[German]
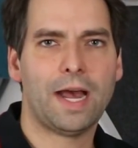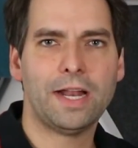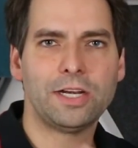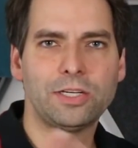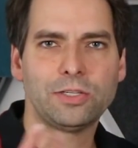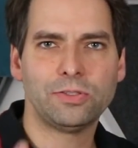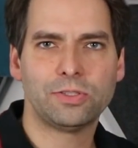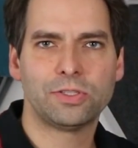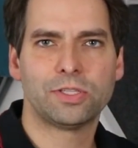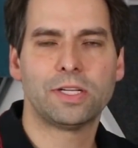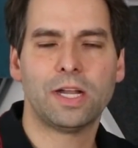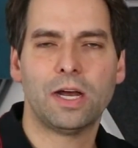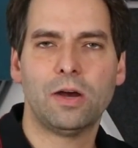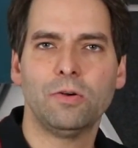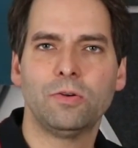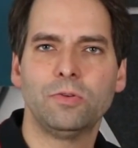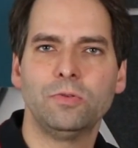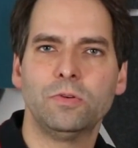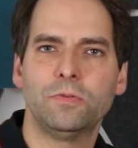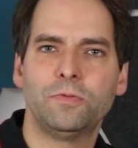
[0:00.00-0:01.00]
Anschlüsse sind
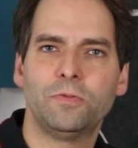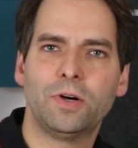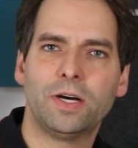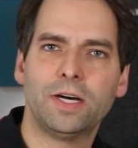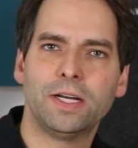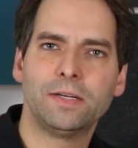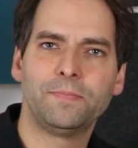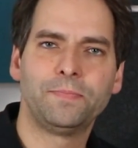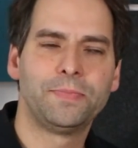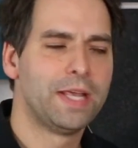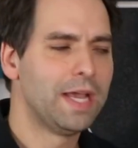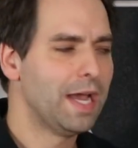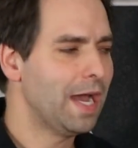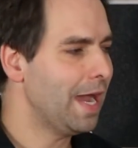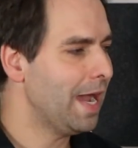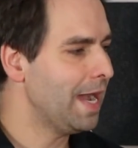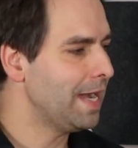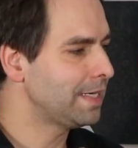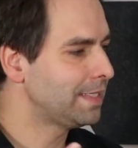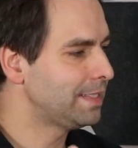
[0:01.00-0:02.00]
auch genug vorhanden.
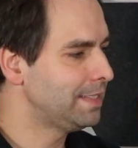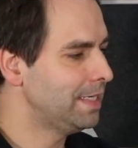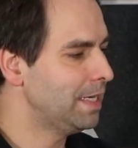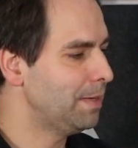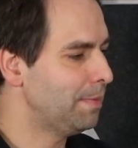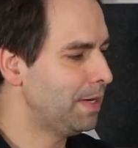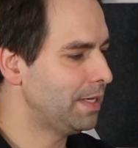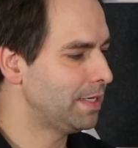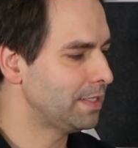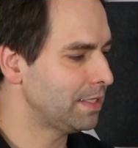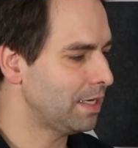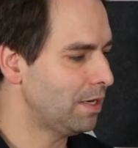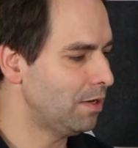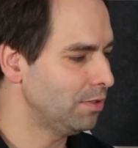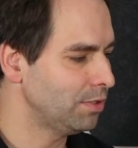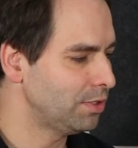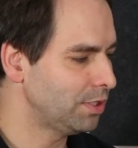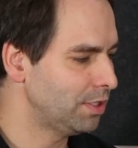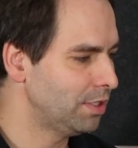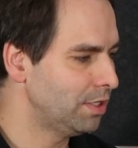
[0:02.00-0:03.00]
8 GB ist
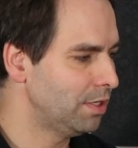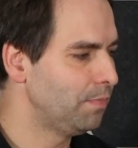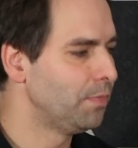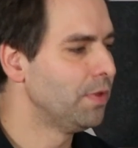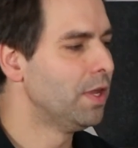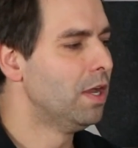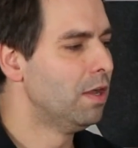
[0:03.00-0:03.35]
auch drin.